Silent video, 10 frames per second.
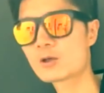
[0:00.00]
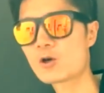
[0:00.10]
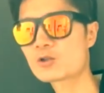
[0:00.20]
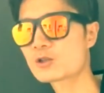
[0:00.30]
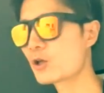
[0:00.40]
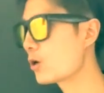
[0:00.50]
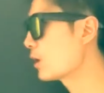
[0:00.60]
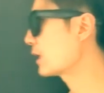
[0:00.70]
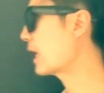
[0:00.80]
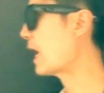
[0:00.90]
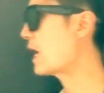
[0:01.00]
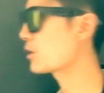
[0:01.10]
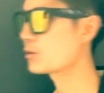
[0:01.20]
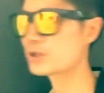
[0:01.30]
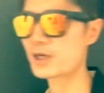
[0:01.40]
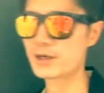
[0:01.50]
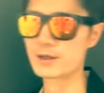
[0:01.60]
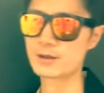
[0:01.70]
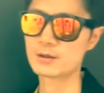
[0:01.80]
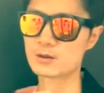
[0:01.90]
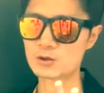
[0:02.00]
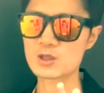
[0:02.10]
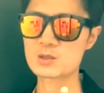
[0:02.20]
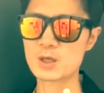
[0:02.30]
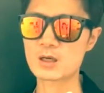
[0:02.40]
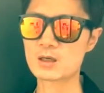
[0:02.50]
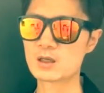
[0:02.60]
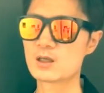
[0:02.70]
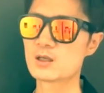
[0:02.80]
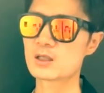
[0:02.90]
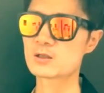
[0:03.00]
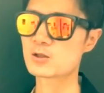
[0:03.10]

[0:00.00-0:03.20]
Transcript: 걱정하다. I don't care. 걱정하지 마. 사실